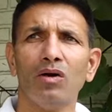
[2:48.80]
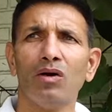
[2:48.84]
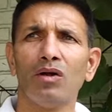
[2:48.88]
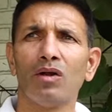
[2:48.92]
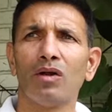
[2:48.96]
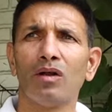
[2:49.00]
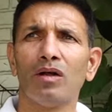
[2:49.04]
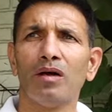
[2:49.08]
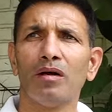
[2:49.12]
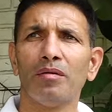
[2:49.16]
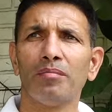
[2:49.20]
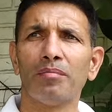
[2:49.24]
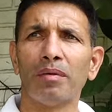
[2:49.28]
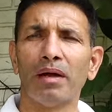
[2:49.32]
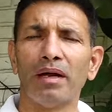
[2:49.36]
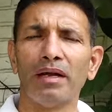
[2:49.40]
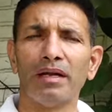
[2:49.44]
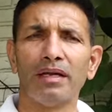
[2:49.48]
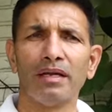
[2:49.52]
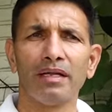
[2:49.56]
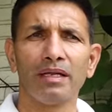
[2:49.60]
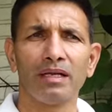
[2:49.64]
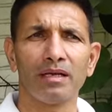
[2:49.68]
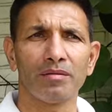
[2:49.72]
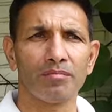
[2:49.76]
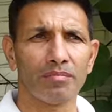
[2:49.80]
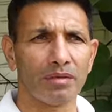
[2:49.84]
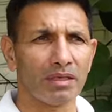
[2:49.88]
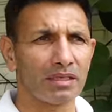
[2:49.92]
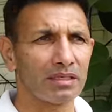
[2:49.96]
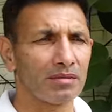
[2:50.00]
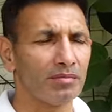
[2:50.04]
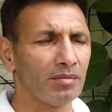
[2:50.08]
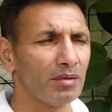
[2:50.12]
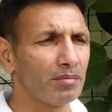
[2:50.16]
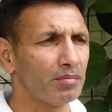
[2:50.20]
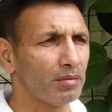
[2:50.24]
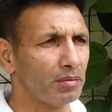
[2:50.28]
और पार्टी के
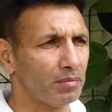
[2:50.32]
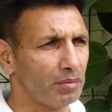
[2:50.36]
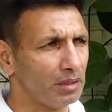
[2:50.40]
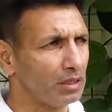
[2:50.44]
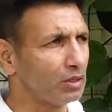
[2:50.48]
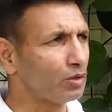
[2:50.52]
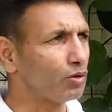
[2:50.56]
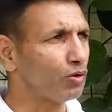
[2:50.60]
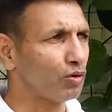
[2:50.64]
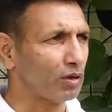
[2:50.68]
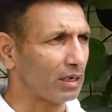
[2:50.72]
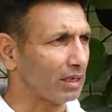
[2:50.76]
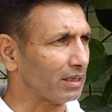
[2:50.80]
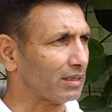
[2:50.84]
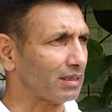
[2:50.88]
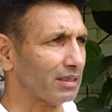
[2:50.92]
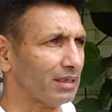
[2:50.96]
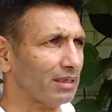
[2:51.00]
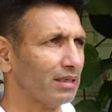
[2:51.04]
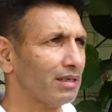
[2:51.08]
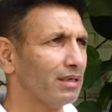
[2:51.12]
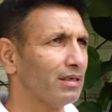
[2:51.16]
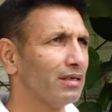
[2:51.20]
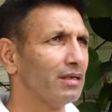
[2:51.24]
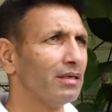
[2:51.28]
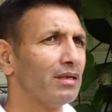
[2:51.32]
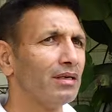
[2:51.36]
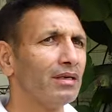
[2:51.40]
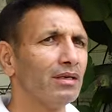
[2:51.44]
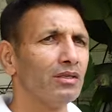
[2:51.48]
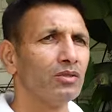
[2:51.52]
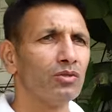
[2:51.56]
पक्ष में पब्लिक को करते हैं